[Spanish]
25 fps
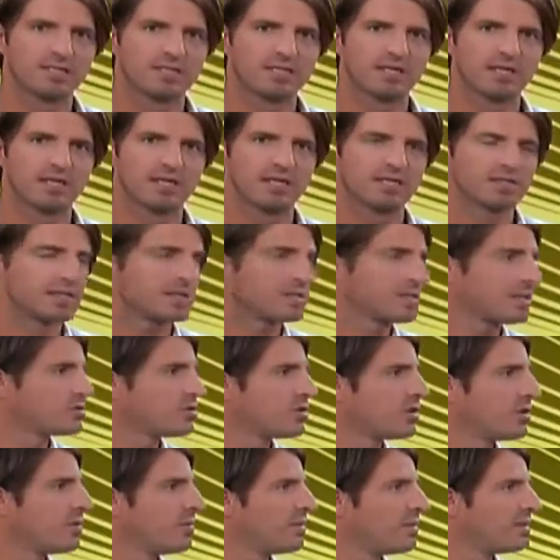este, y es
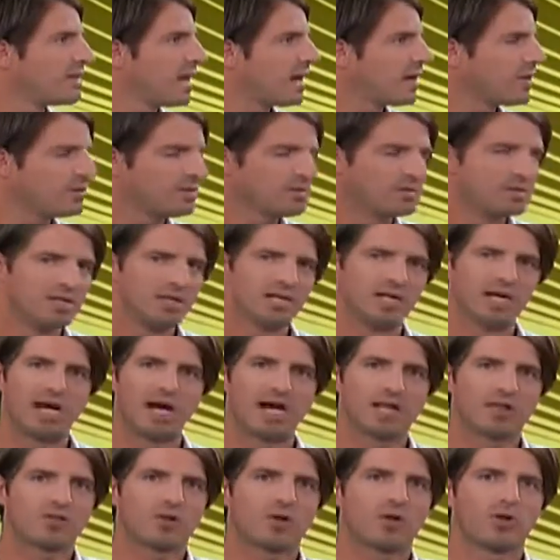acceso ilimitado.
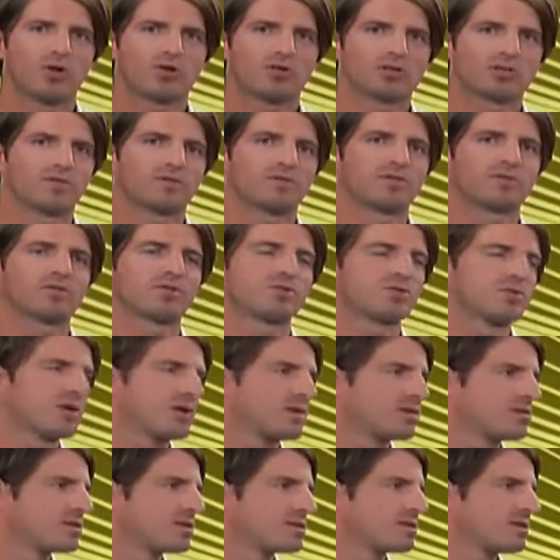A todos los
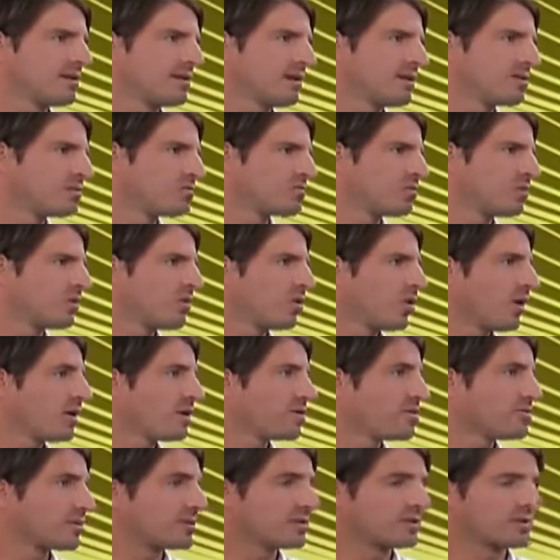afortunados que se hayan subido
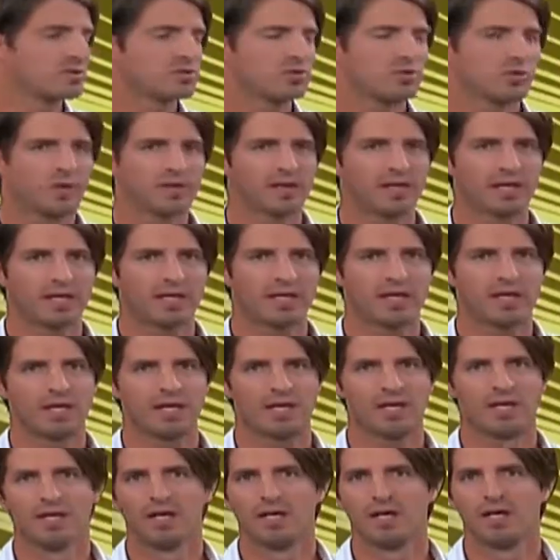antes o que se suban de
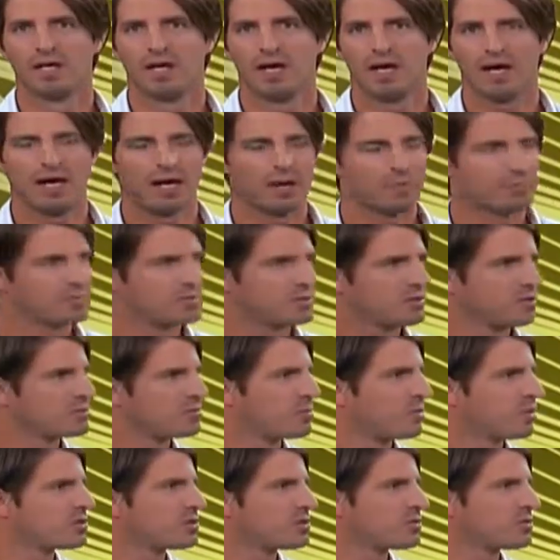aquí a pues,
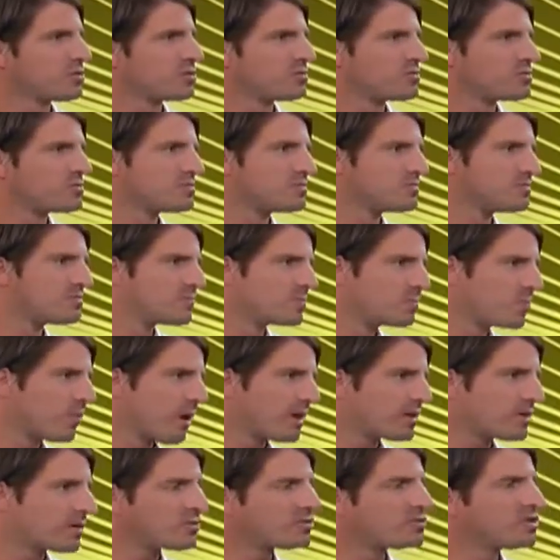los próximos
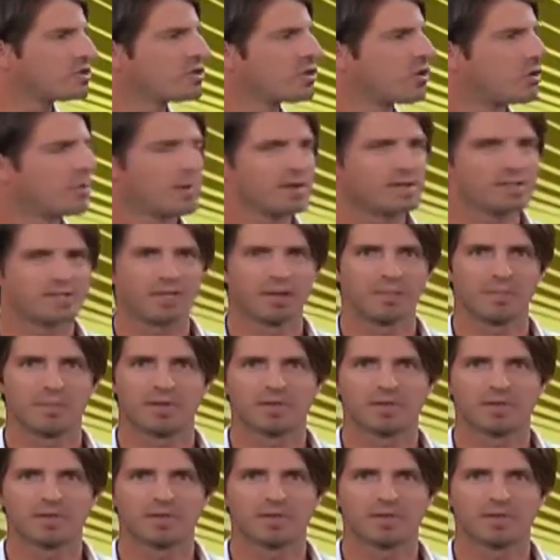cuatro o cinco meses